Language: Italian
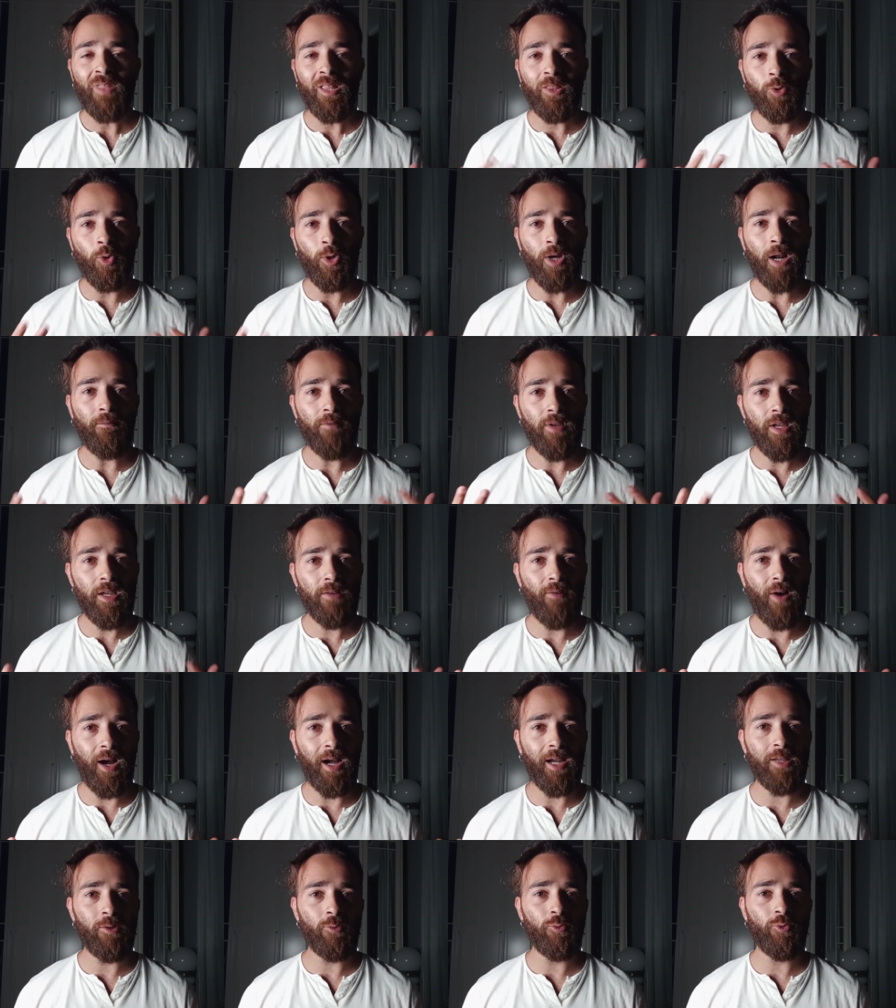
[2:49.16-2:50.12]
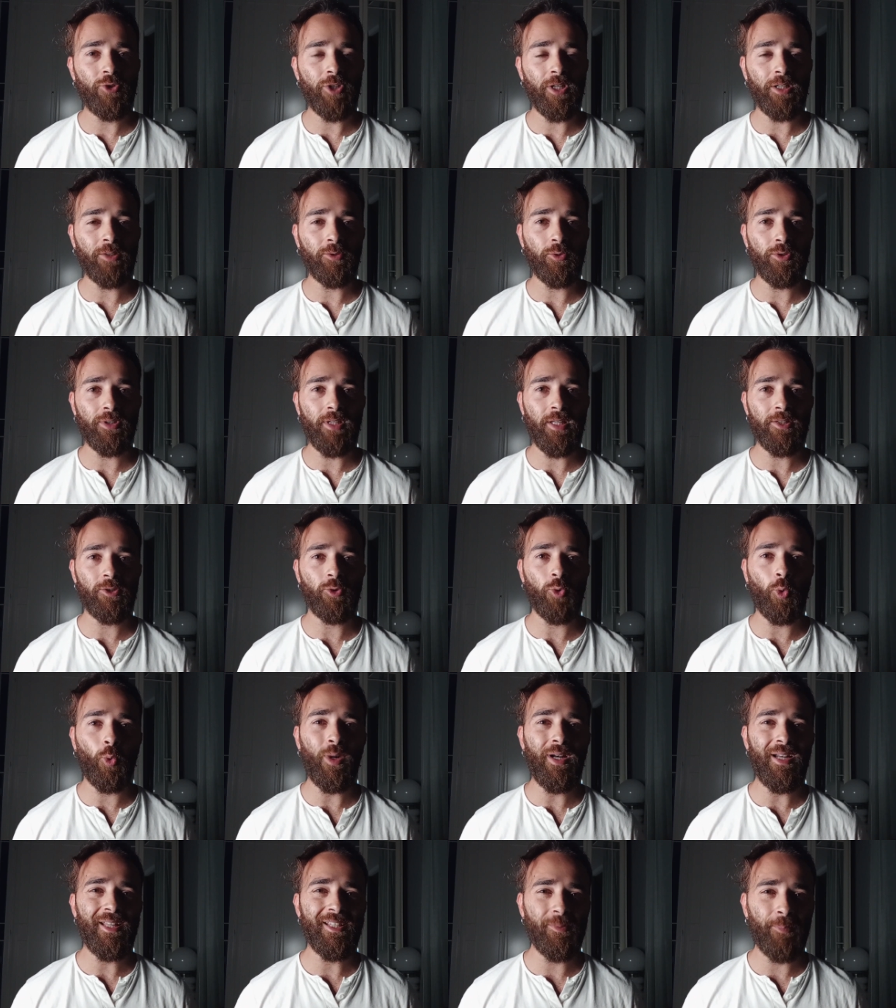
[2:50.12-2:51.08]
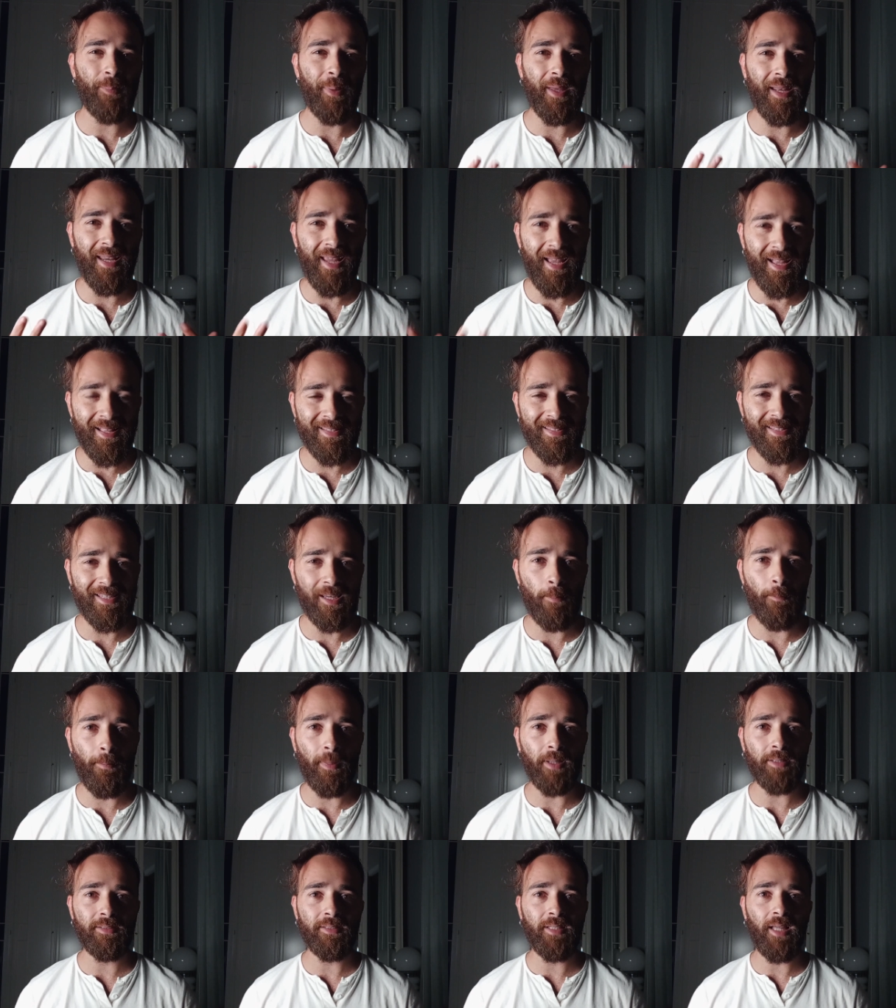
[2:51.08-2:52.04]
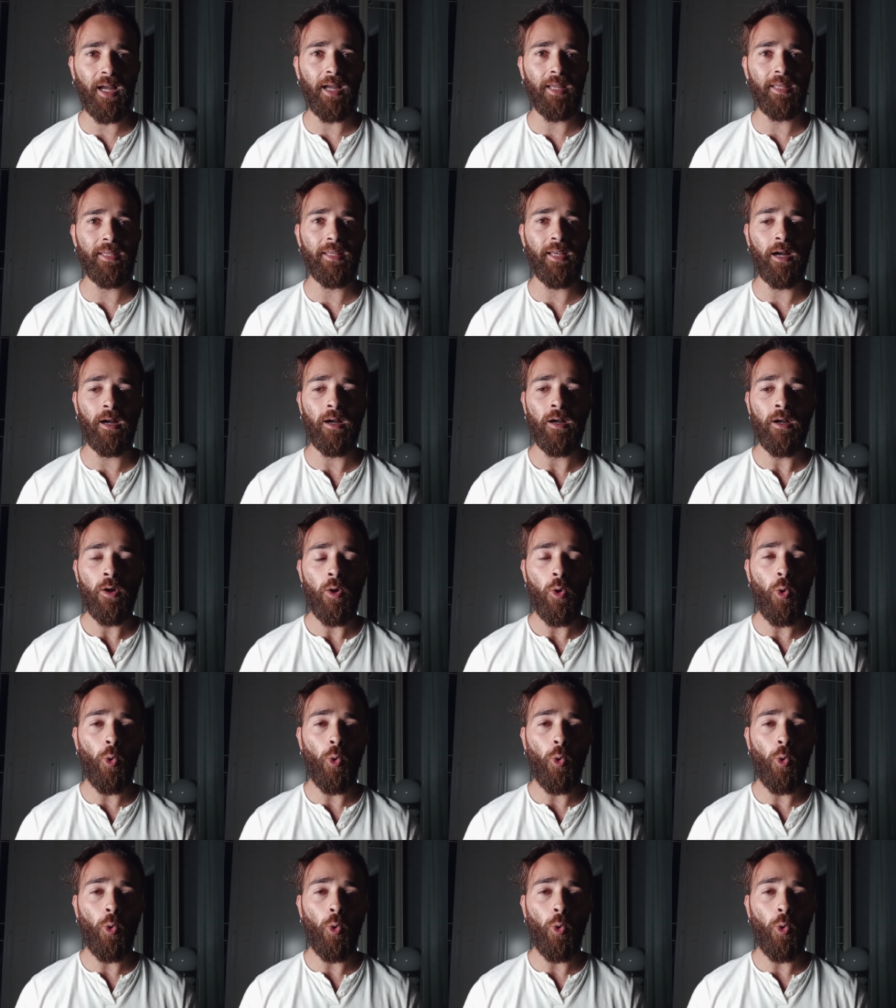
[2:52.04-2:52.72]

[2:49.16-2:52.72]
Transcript: non aveva in un certo senso quell'esperienza in battaglia